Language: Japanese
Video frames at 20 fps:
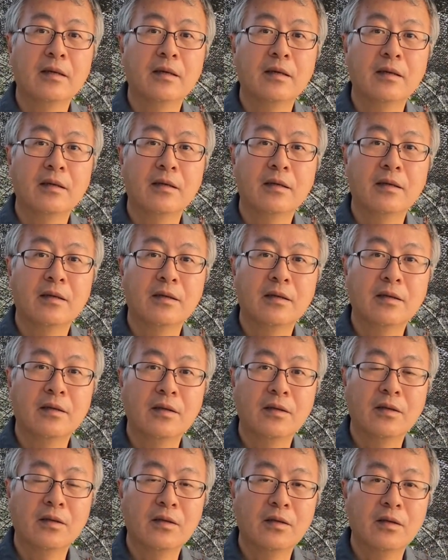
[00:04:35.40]
戻すというか
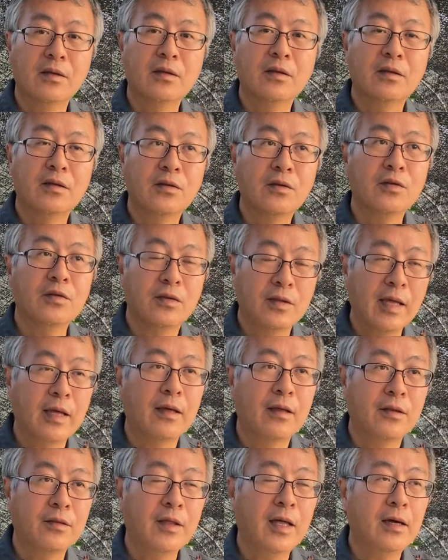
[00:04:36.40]
ね、切ってください。そうですね。
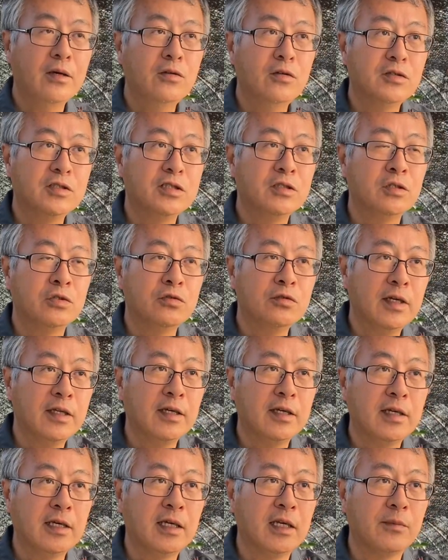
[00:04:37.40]
三節の上
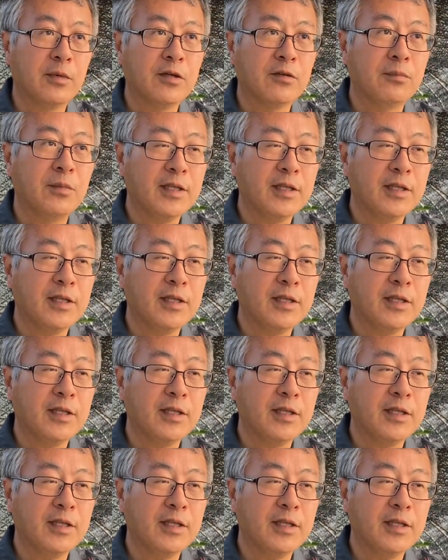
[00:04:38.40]
で切ります。